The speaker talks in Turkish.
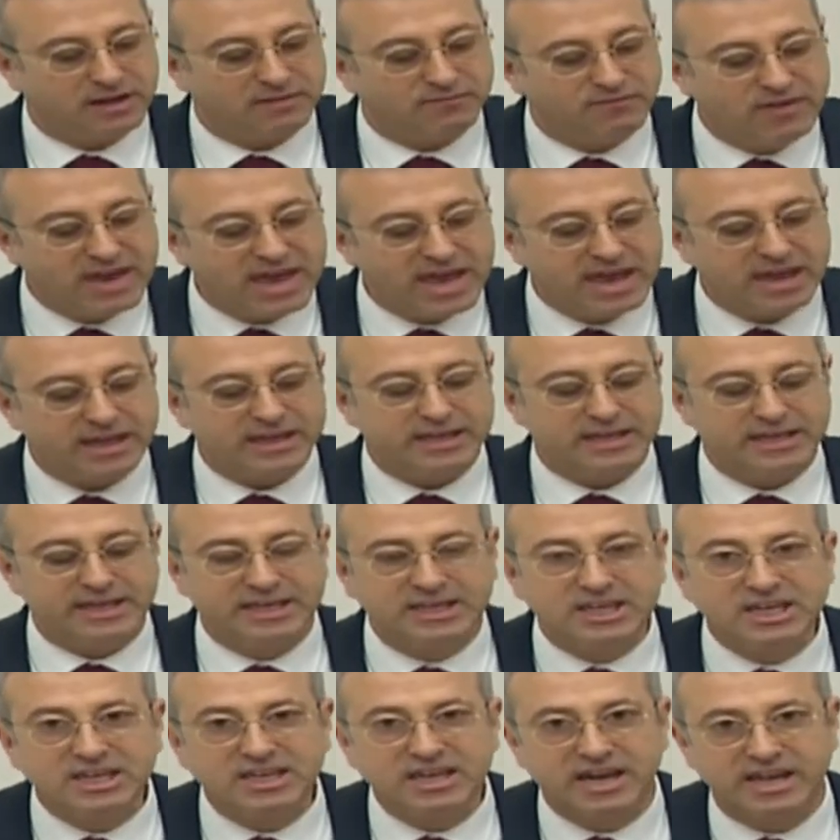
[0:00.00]
ve
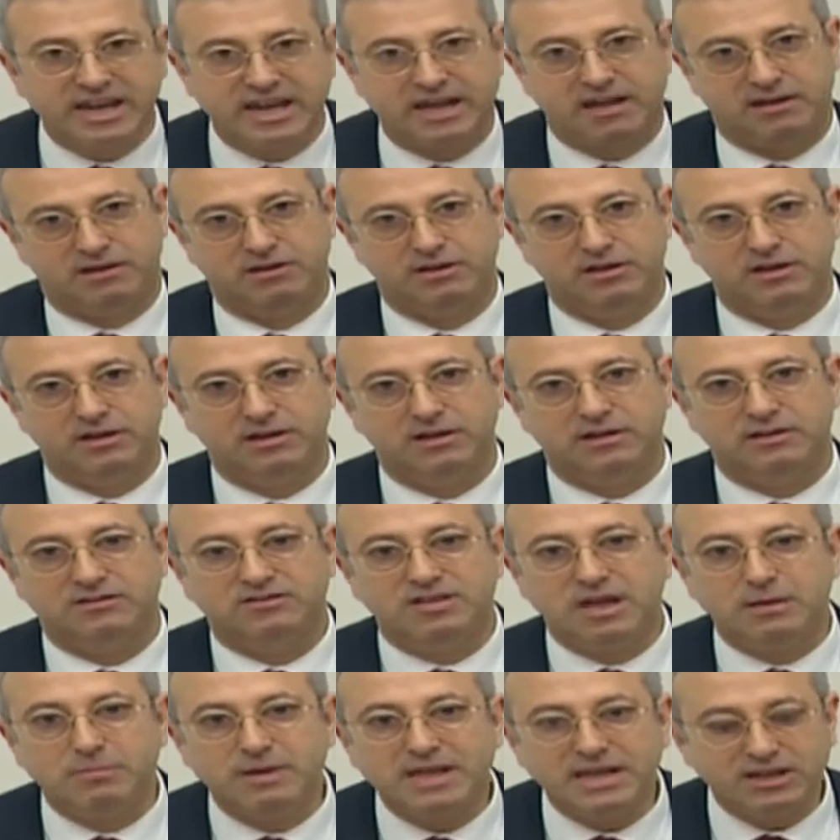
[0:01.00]
iki kere
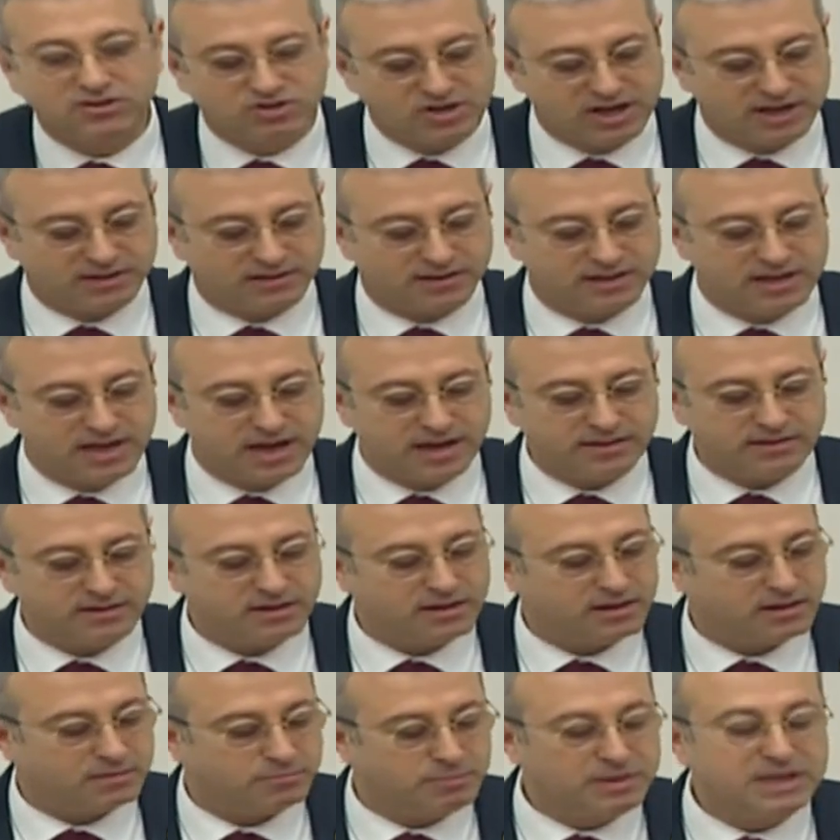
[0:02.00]
temeli çatlayan
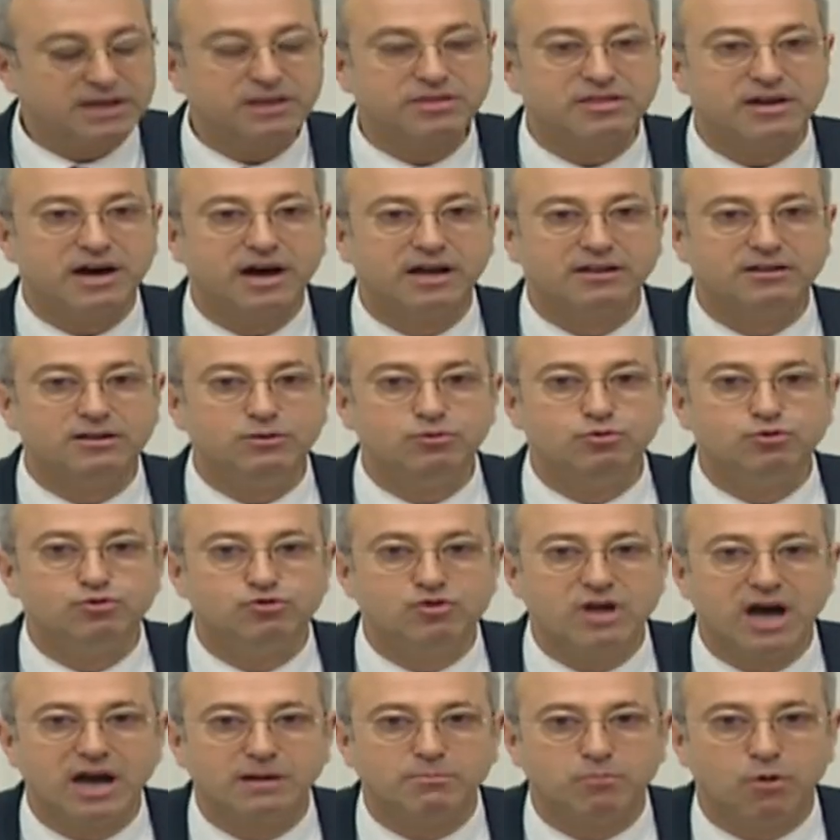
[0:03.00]
bir saatli
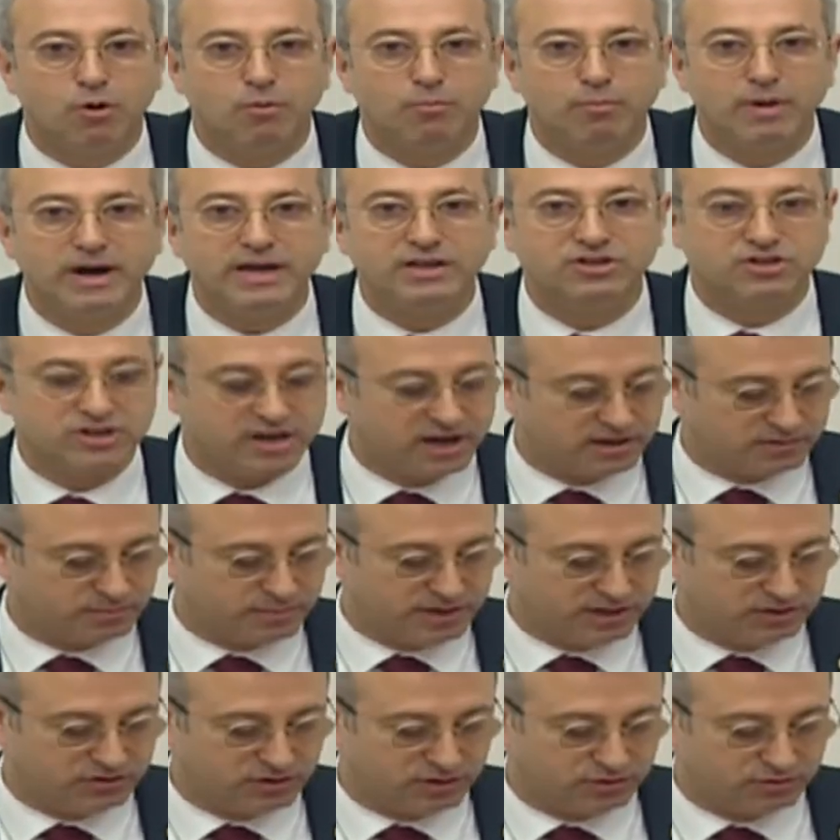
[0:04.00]
nükleer bomba inşa
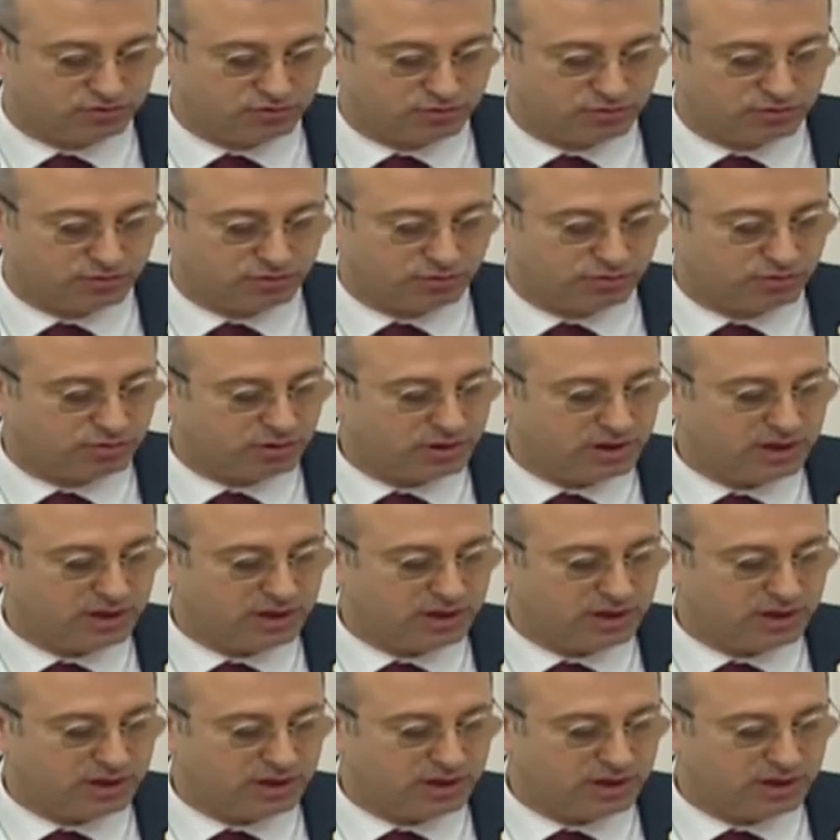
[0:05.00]
etmeye çalışıyorsunuz.